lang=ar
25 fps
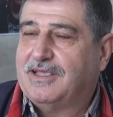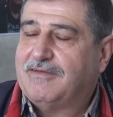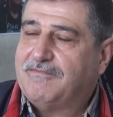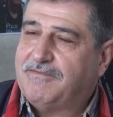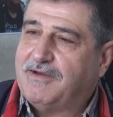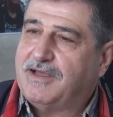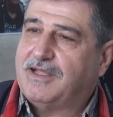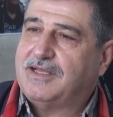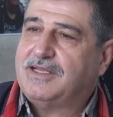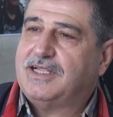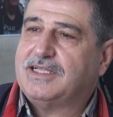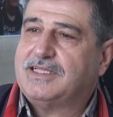
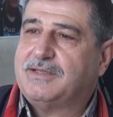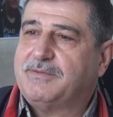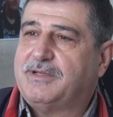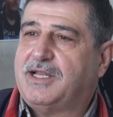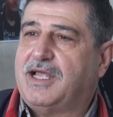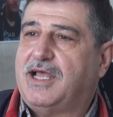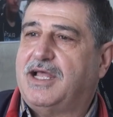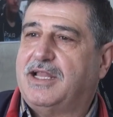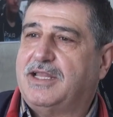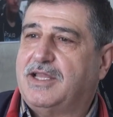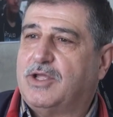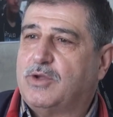فنعتبر
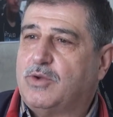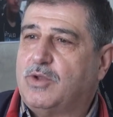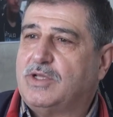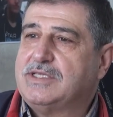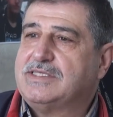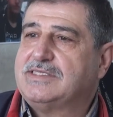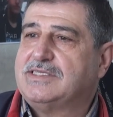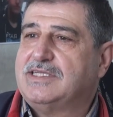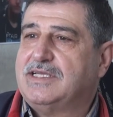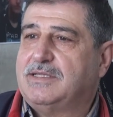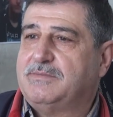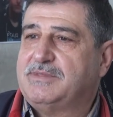حالنا
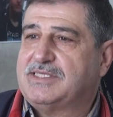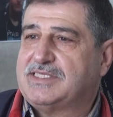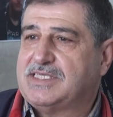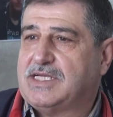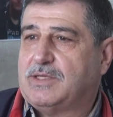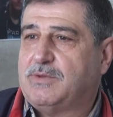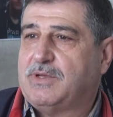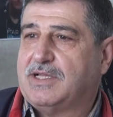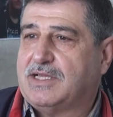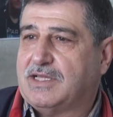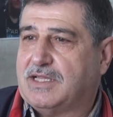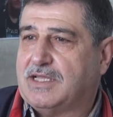كل سنه من
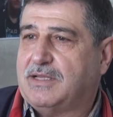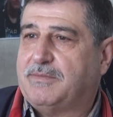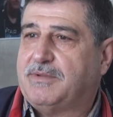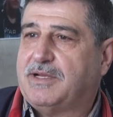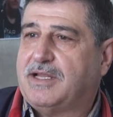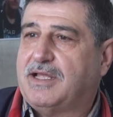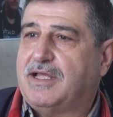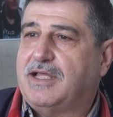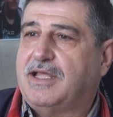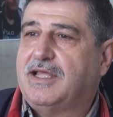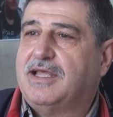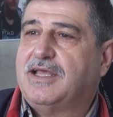سنوات
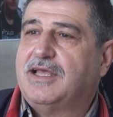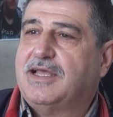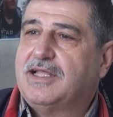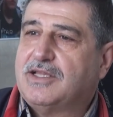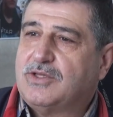الخبره